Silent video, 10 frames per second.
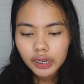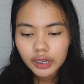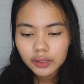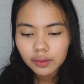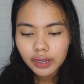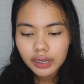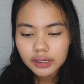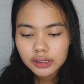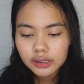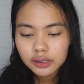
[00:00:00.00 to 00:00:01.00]
itu
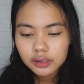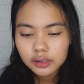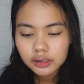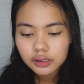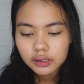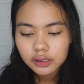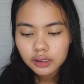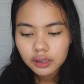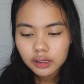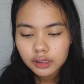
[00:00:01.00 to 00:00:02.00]
guys
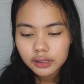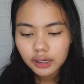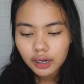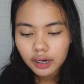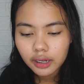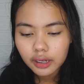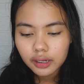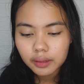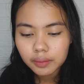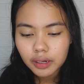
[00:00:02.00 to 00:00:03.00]
caranya
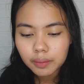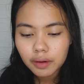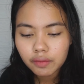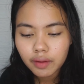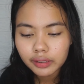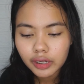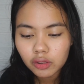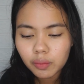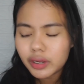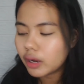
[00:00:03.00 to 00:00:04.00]
dan manfaatnya
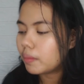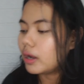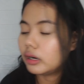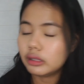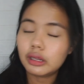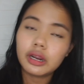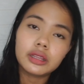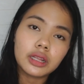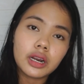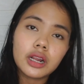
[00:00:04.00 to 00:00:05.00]
itu banyak banget
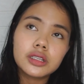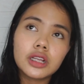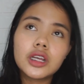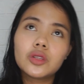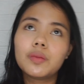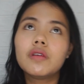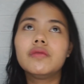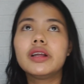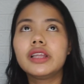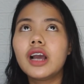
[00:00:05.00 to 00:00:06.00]
ternyata dan salah satu
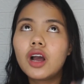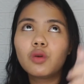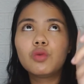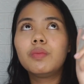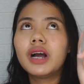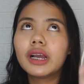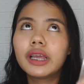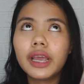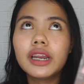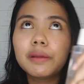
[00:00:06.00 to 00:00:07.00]
manfaat yang aku
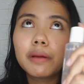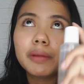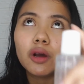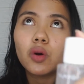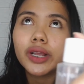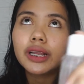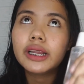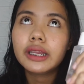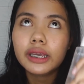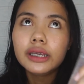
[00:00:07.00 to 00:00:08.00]
pakai di baby oil
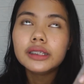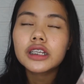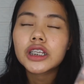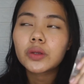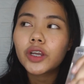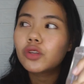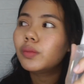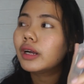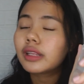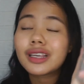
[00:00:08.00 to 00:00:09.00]
ini salah satunya itu
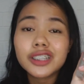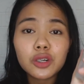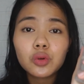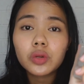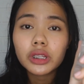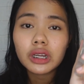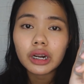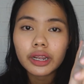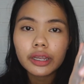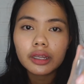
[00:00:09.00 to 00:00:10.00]
mengatasi kulit
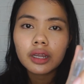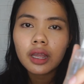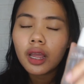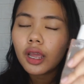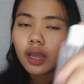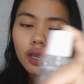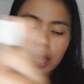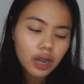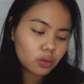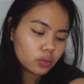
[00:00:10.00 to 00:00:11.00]
kering
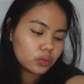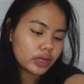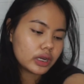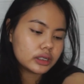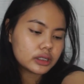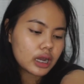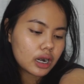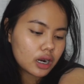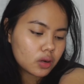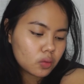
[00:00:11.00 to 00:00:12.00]
aku yang
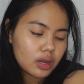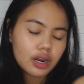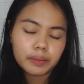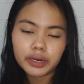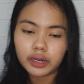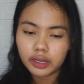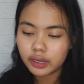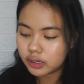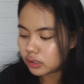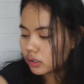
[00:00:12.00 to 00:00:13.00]
sekarang aku alami ini
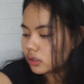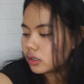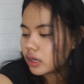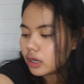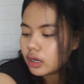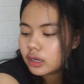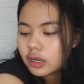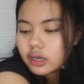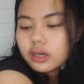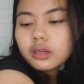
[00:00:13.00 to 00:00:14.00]
guys kayak gini kan